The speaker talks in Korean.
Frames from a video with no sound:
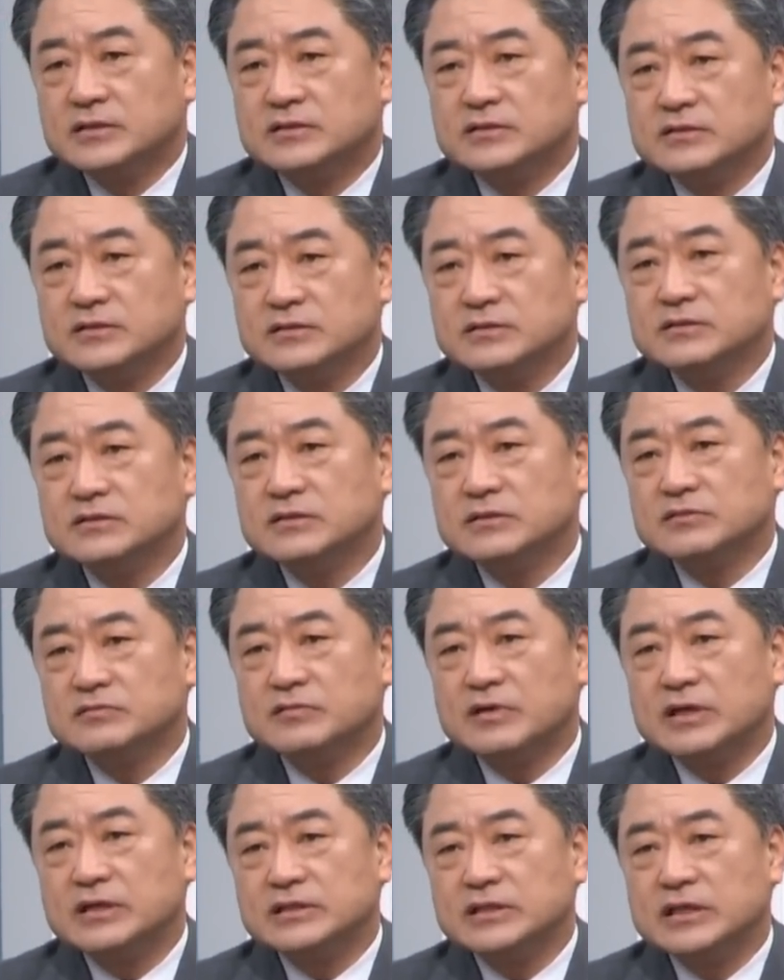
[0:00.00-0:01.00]
저는
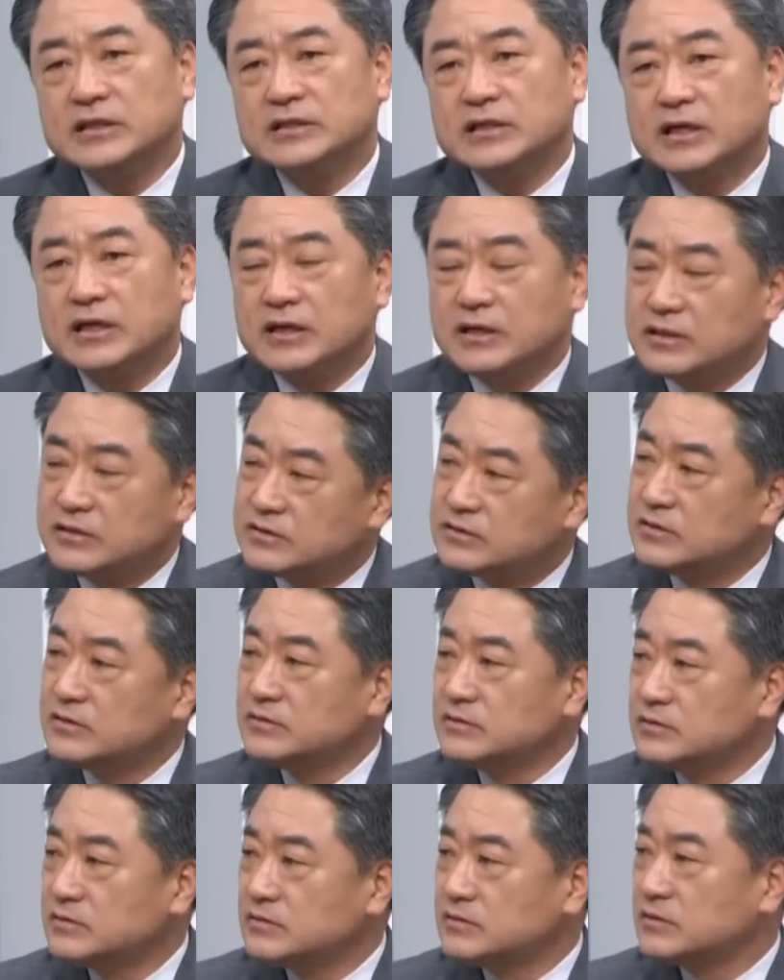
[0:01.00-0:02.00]
선관위에다가
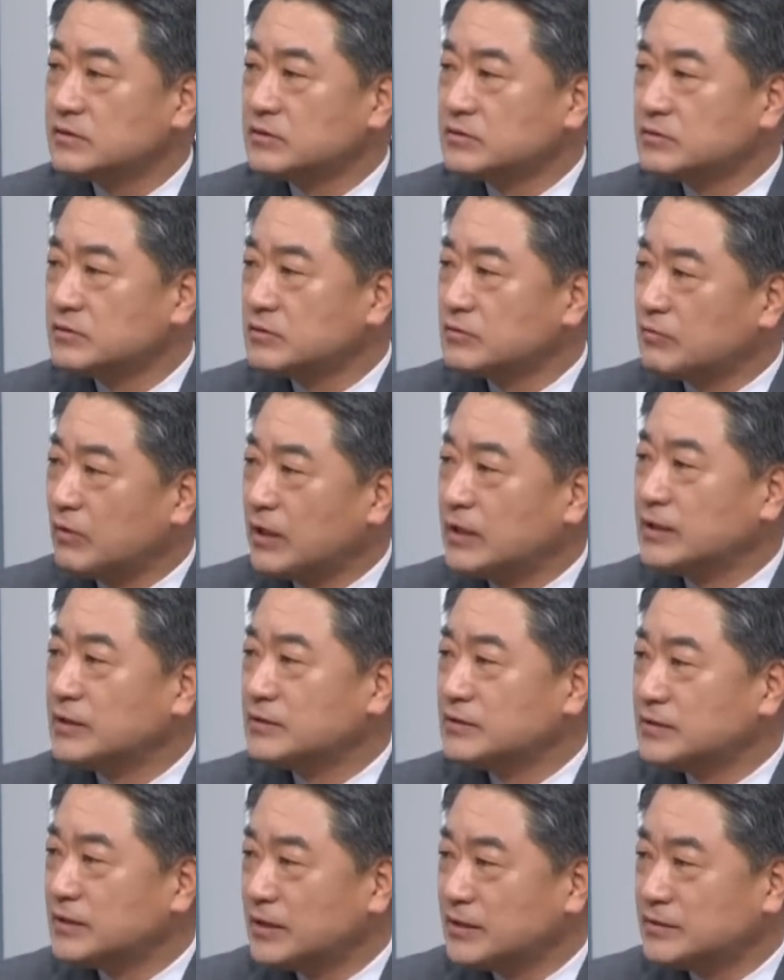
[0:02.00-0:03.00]
어떤 선거
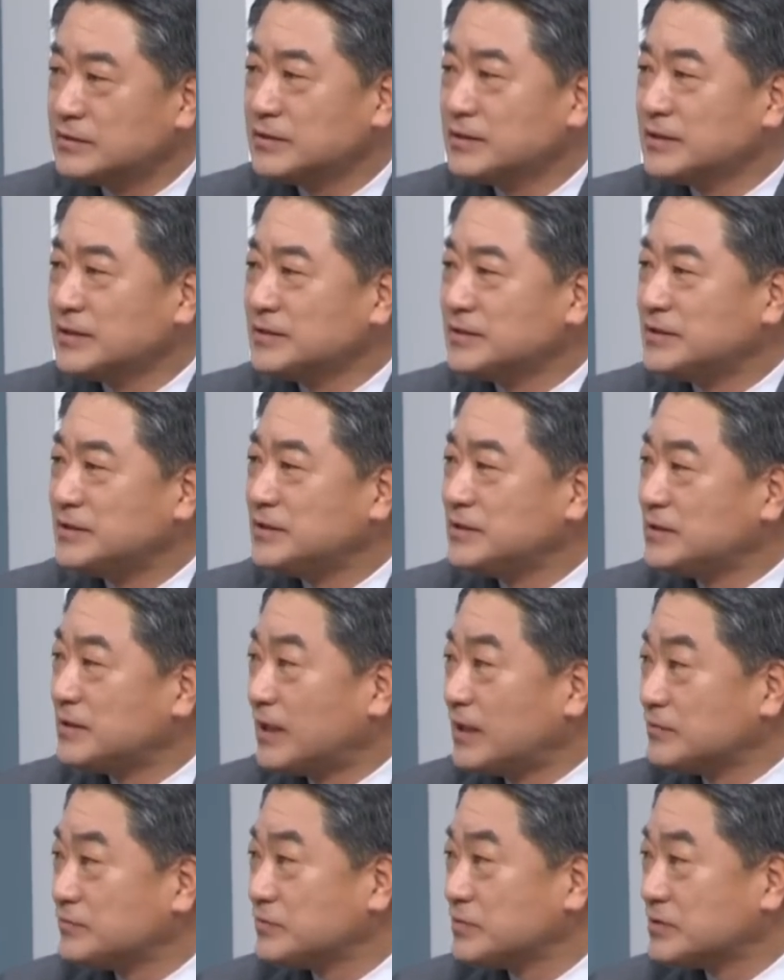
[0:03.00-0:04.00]
관련된
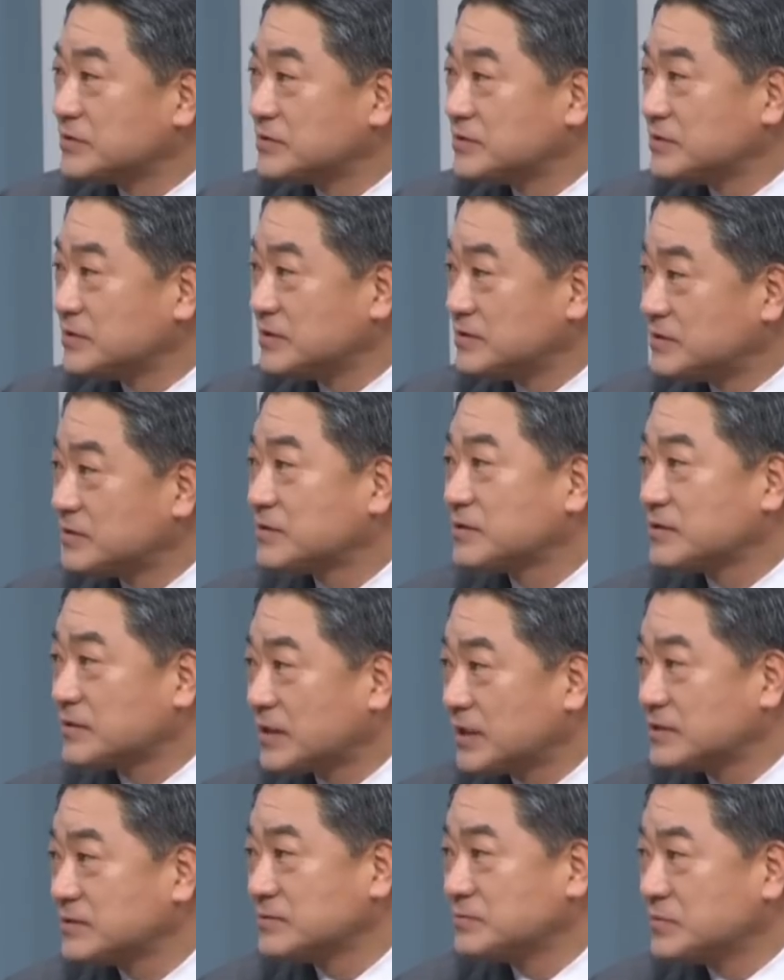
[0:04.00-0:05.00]
질의를 할 수 있을 것
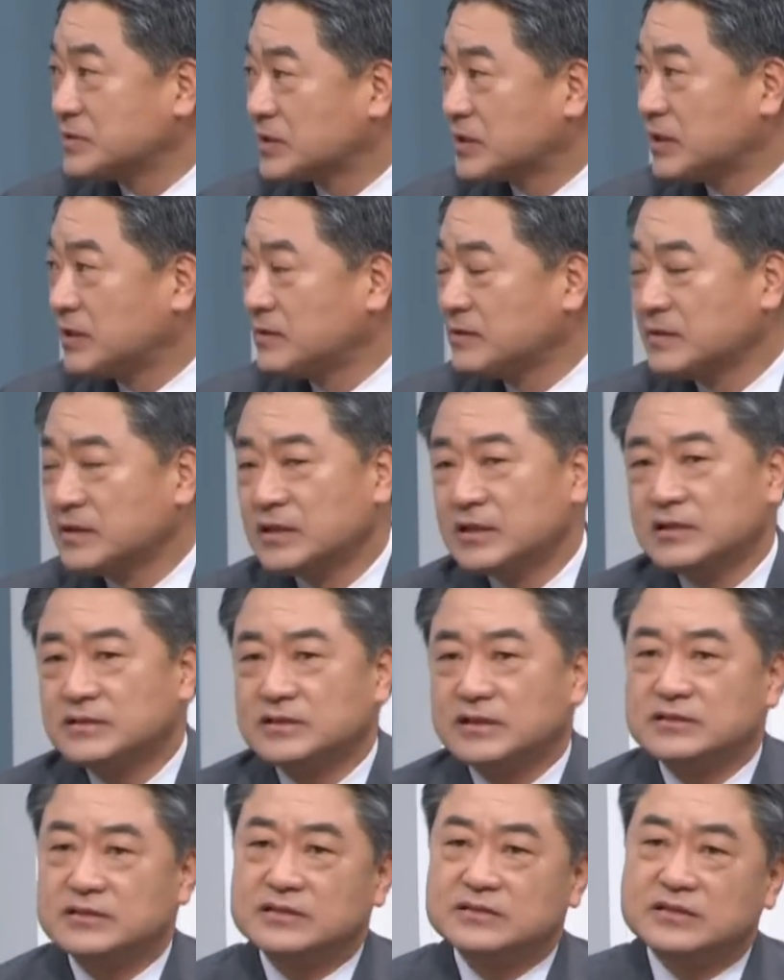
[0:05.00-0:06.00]
같습니까?
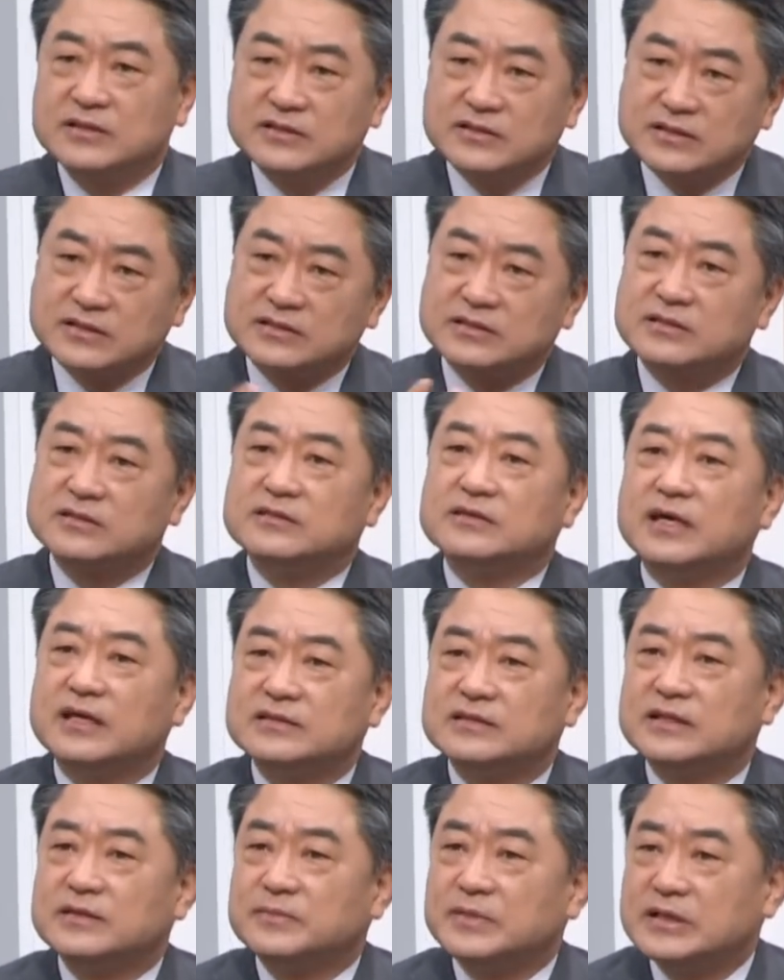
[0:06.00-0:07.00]
사실 저희들이
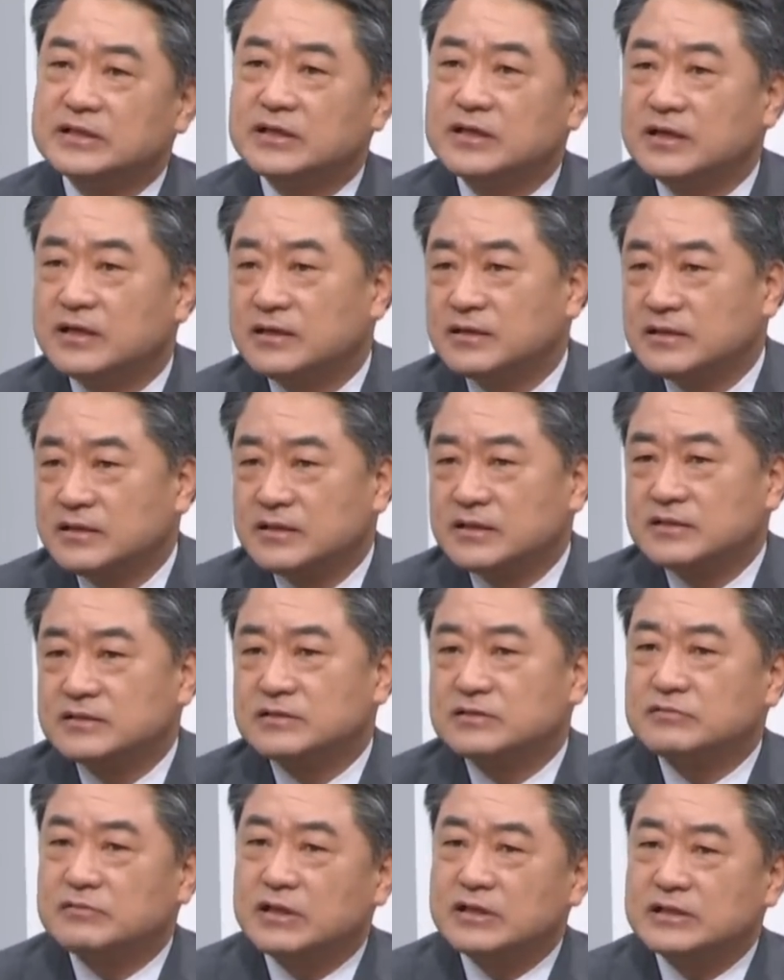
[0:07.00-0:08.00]
선거할 때마다
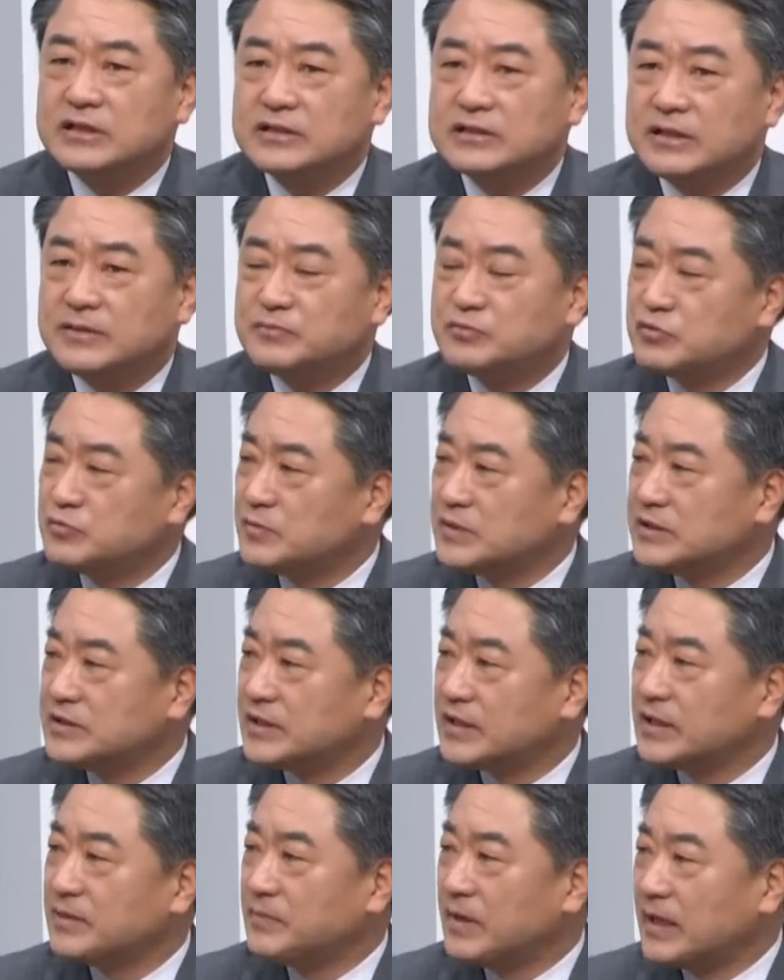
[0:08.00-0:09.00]
선관위에 대한 불만이
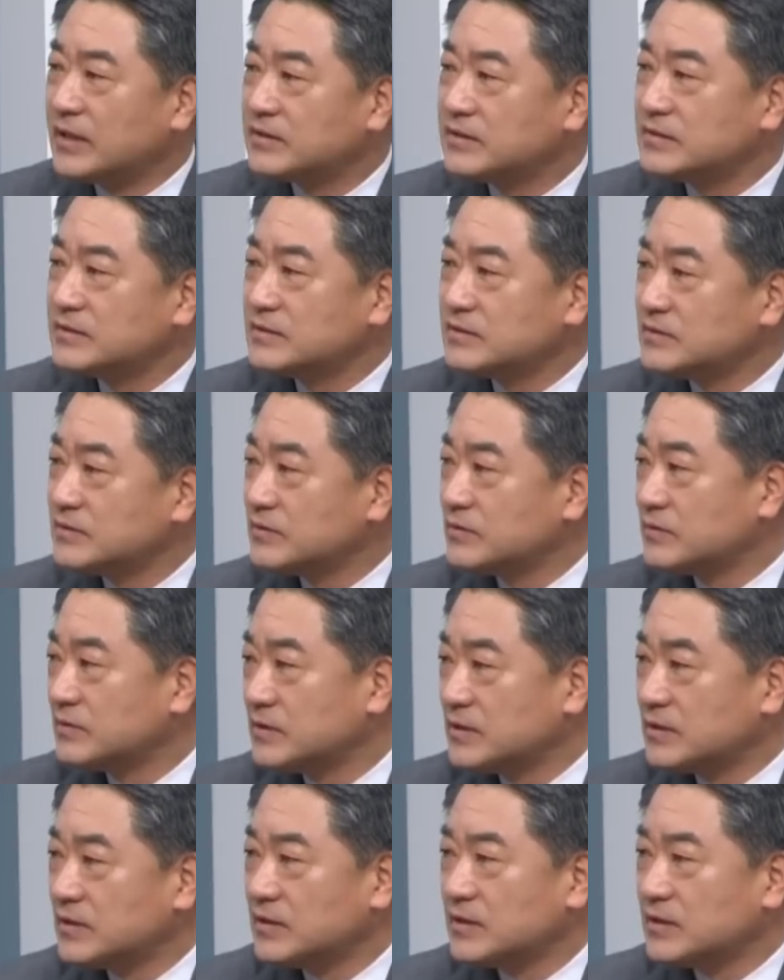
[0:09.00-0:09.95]
되게 많거든요.